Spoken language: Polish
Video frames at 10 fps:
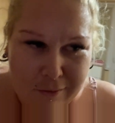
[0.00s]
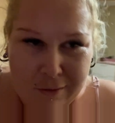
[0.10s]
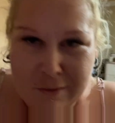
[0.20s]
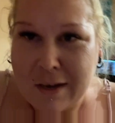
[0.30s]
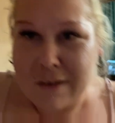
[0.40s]

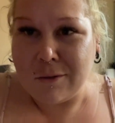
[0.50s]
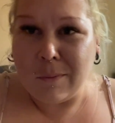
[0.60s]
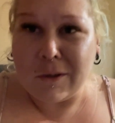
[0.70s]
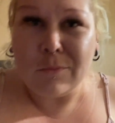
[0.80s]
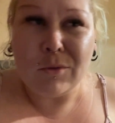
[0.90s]
Zaraz
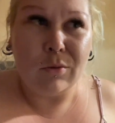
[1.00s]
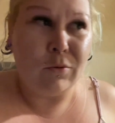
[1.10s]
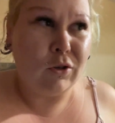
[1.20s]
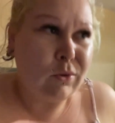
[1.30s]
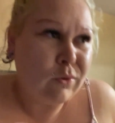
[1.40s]
zobaczymy, czy
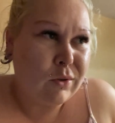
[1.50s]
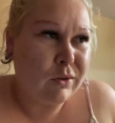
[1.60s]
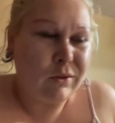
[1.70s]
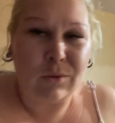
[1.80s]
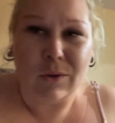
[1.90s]
przyniósł
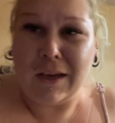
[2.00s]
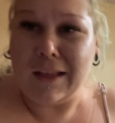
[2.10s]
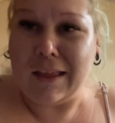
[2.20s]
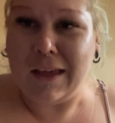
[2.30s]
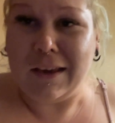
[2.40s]
drugie
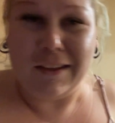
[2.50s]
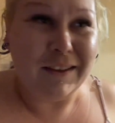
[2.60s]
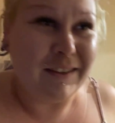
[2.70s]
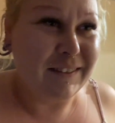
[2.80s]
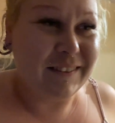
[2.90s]
catering.